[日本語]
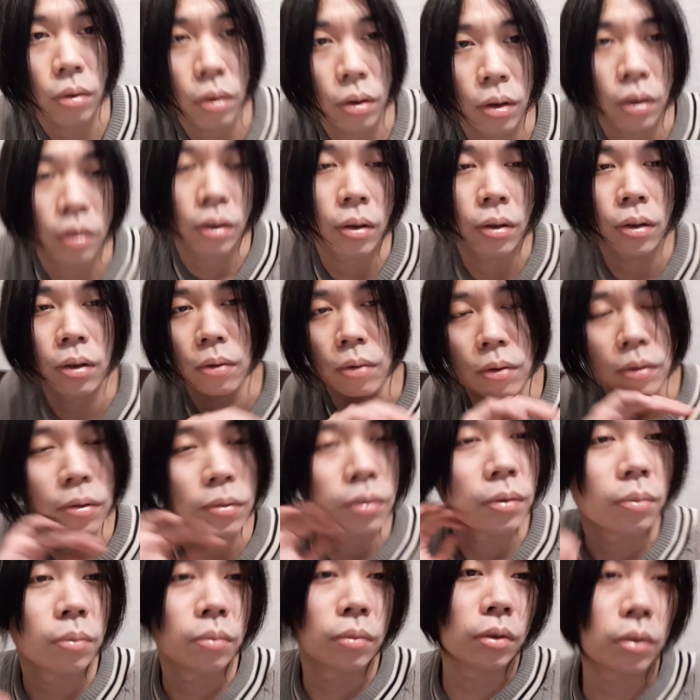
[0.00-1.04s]
とかね、昨日、
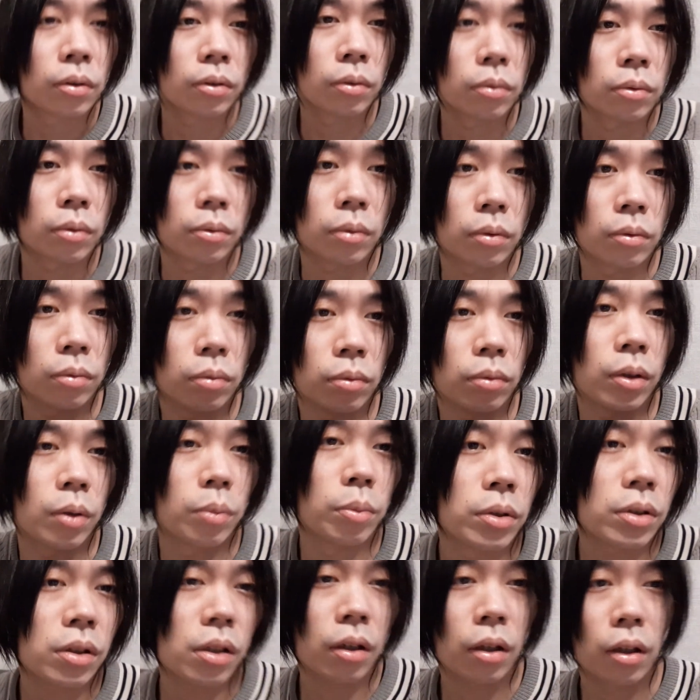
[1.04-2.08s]
もうね、
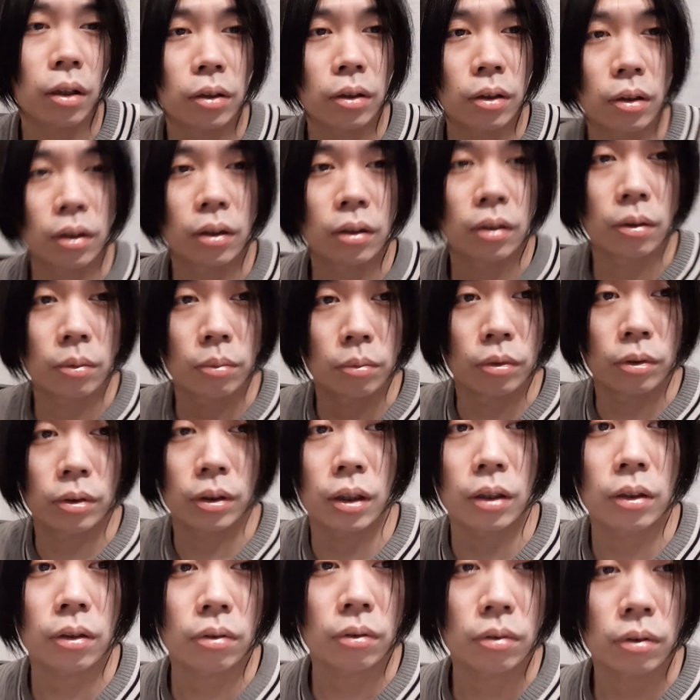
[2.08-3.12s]
店開いてないで、もう
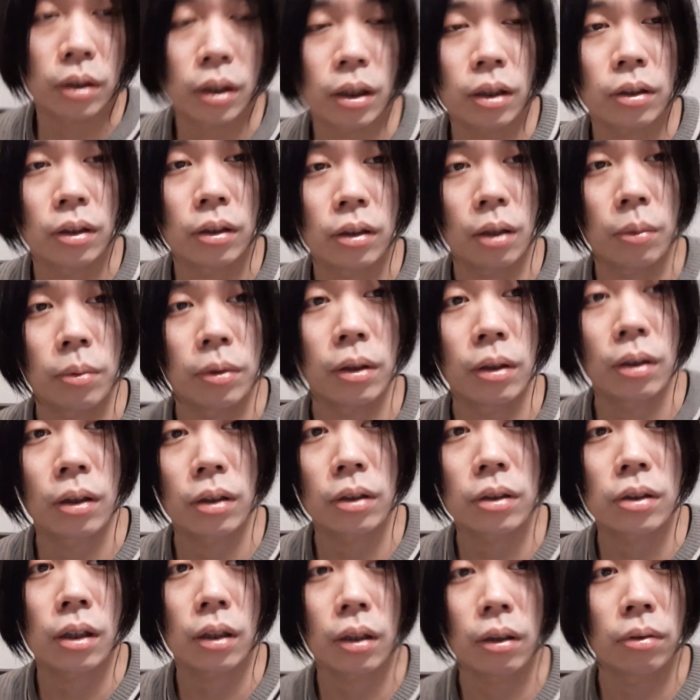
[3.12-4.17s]
結局部屋で食べな
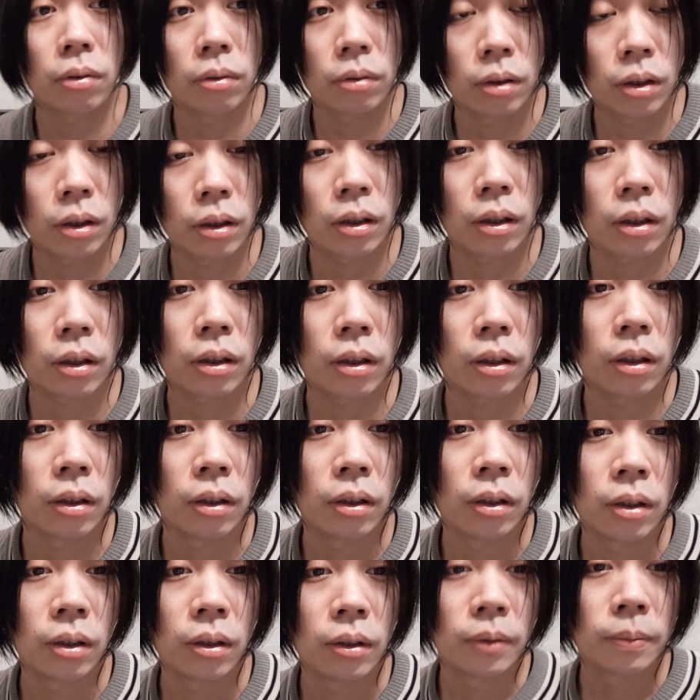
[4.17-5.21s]
酒飲んで、なんか、
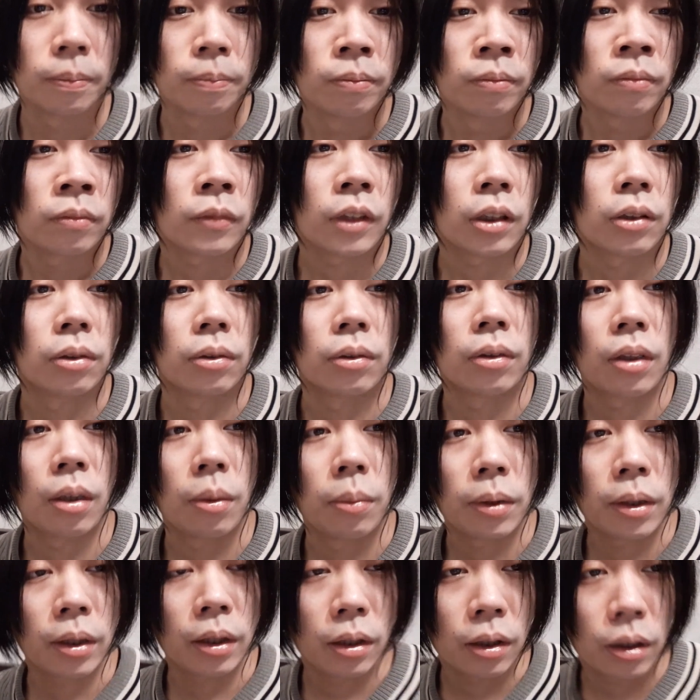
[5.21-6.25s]
食って
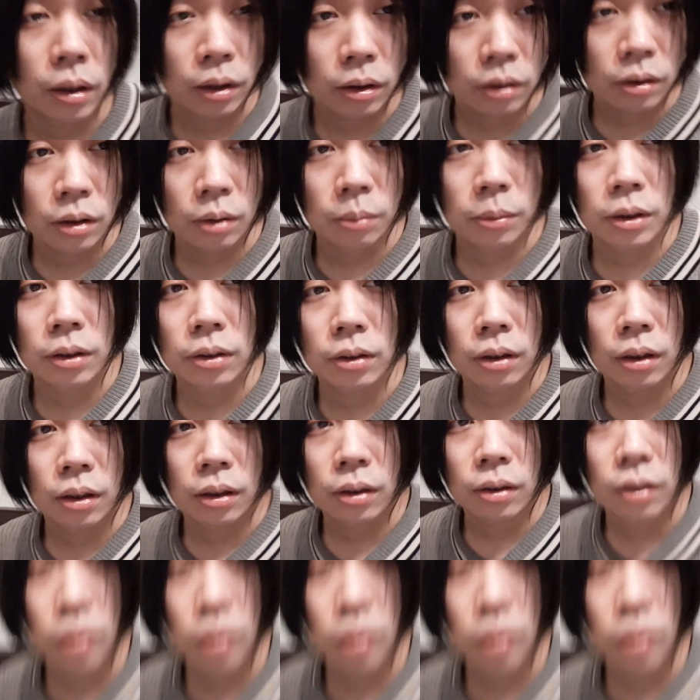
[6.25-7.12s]
みたいなやってました。